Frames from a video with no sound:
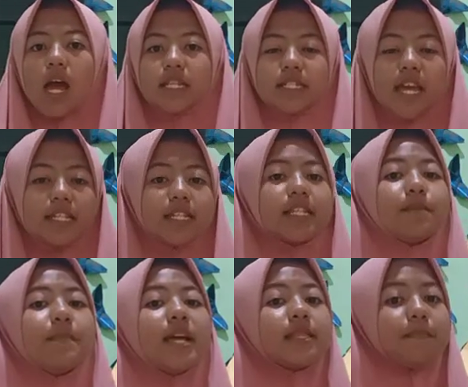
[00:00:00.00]
Jadi
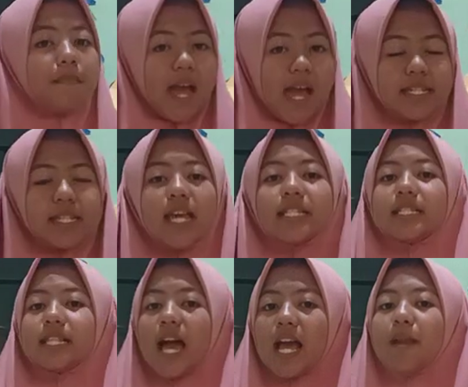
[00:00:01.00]
teman-teman,
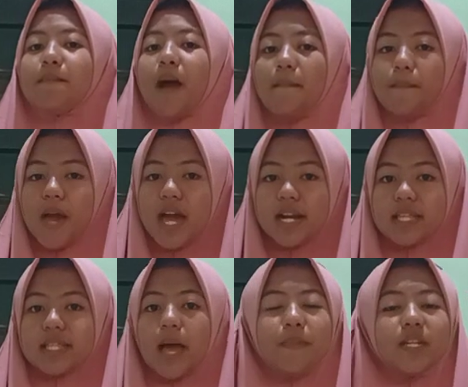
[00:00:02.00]
silahkan mabar,
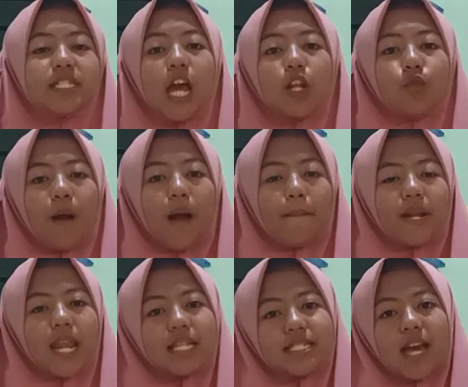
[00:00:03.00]
tapi jangan lupa
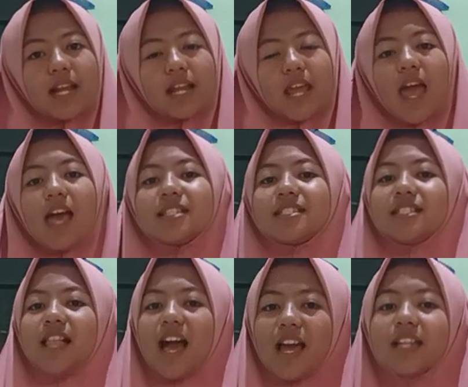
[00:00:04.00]
belajar.
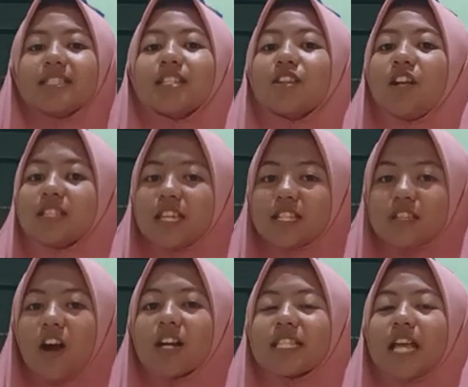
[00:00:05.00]
Silahkan scroll
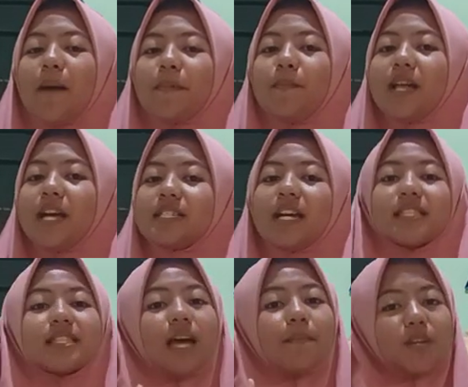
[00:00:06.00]
TikTok, tapi belajar
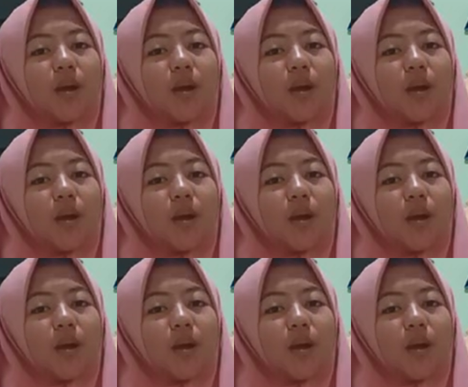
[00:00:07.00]
tetap